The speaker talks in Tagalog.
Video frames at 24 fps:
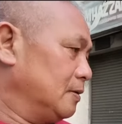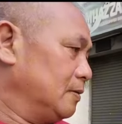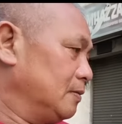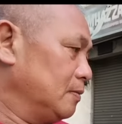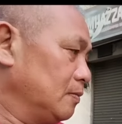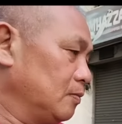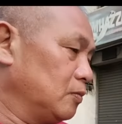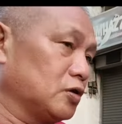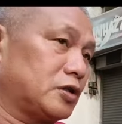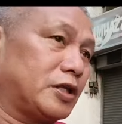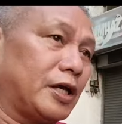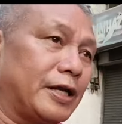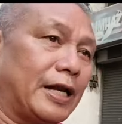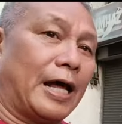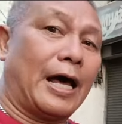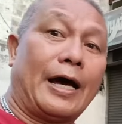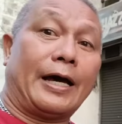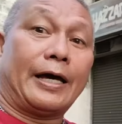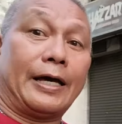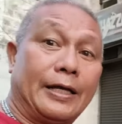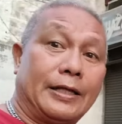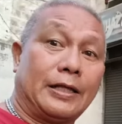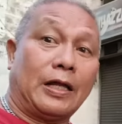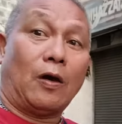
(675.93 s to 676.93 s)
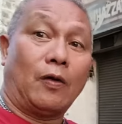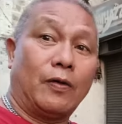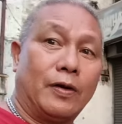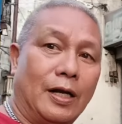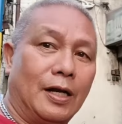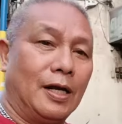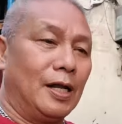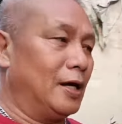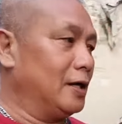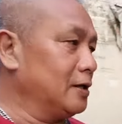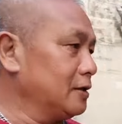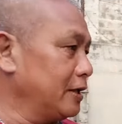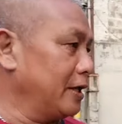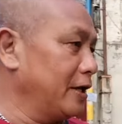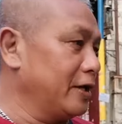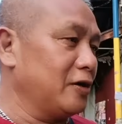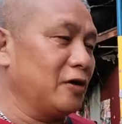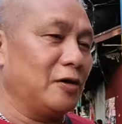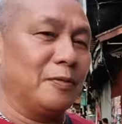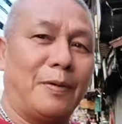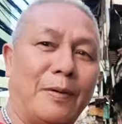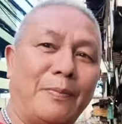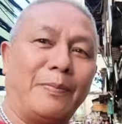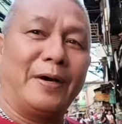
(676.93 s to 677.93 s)
Buti nakita ko na lang. Thank
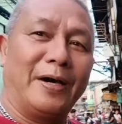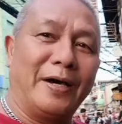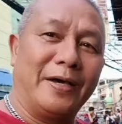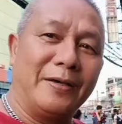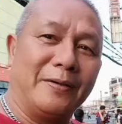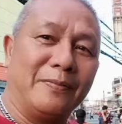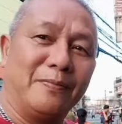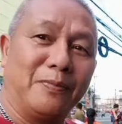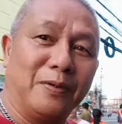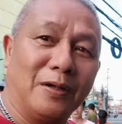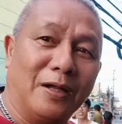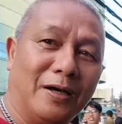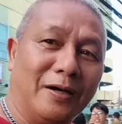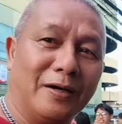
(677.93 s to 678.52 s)
you, babay. bye